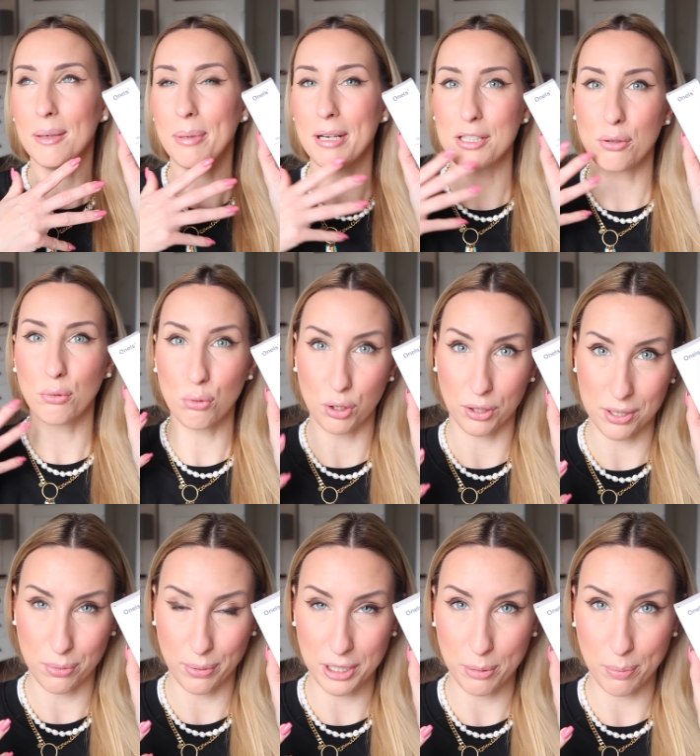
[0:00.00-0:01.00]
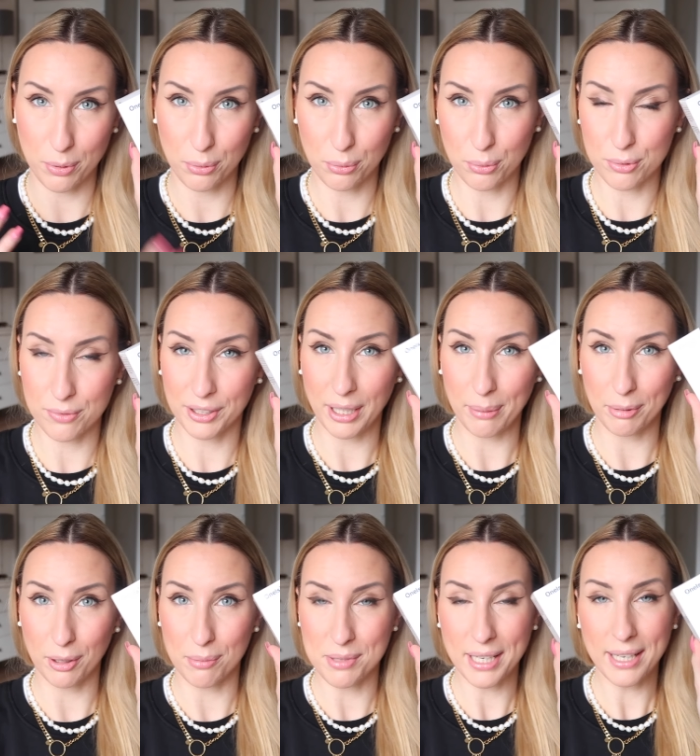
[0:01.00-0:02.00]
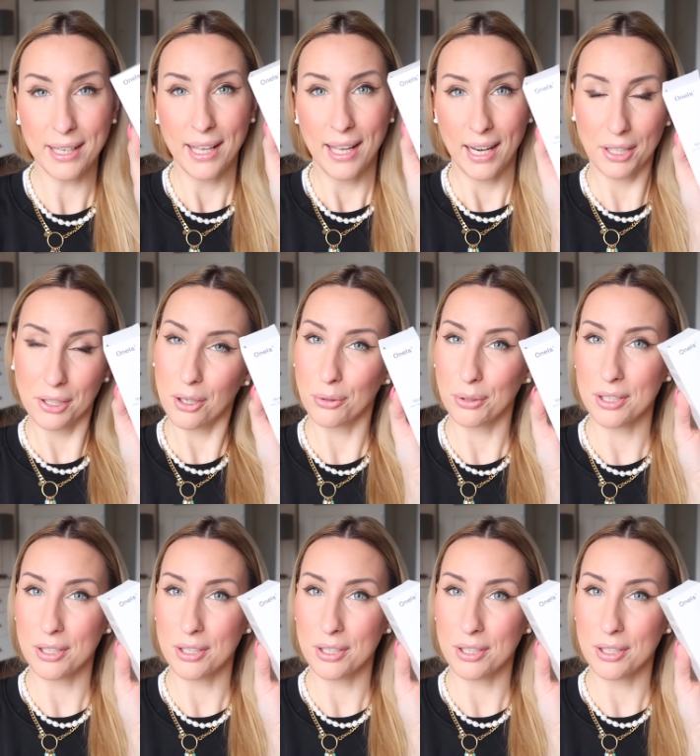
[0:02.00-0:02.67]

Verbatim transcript: bardzo dużo testujecie produktu z witaminą C, dlatego